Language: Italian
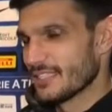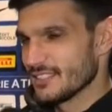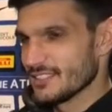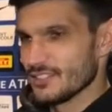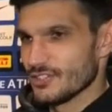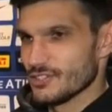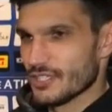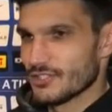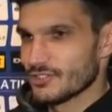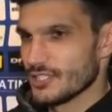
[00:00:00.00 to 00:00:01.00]
Sì, sì, ho
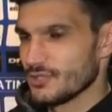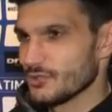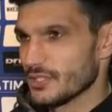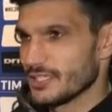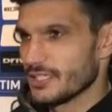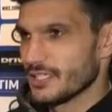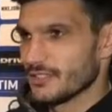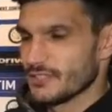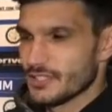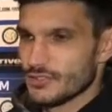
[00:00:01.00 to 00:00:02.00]
giocato sia a 2, a 3,
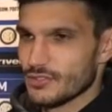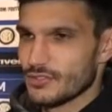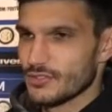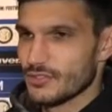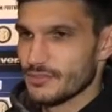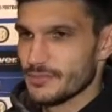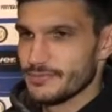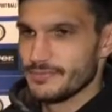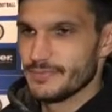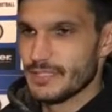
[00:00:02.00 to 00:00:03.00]
fatto,
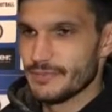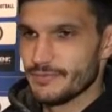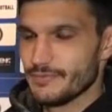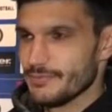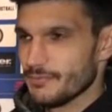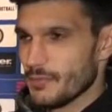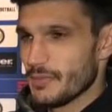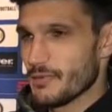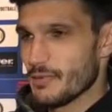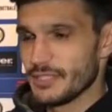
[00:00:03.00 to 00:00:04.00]
mm,
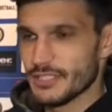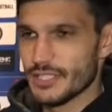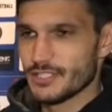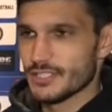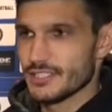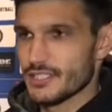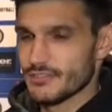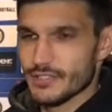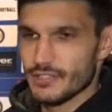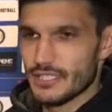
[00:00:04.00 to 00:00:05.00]
nei momenti di necessità ho
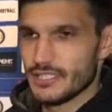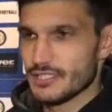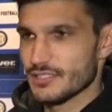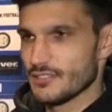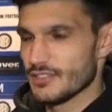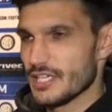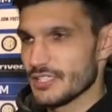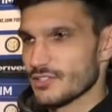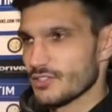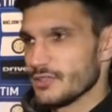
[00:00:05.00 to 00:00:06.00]
fatto anche il terzino
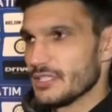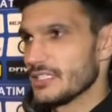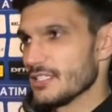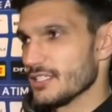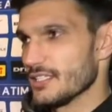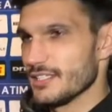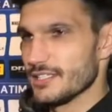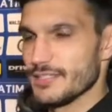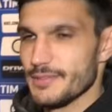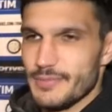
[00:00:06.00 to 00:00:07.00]
destro,
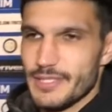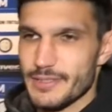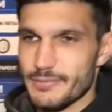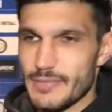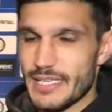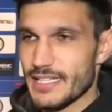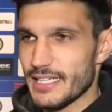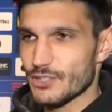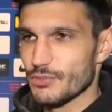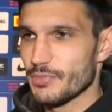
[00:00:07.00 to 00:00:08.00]
quindi mi, mi
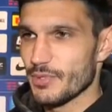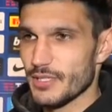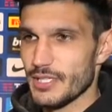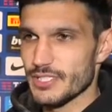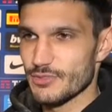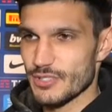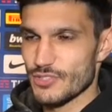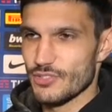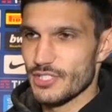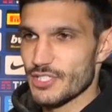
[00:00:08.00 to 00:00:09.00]
adatto un po' alle
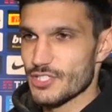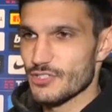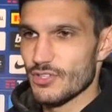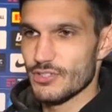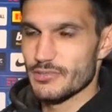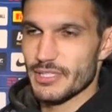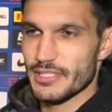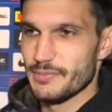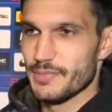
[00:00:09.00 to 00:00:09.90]
situazioni che ci sono di partita in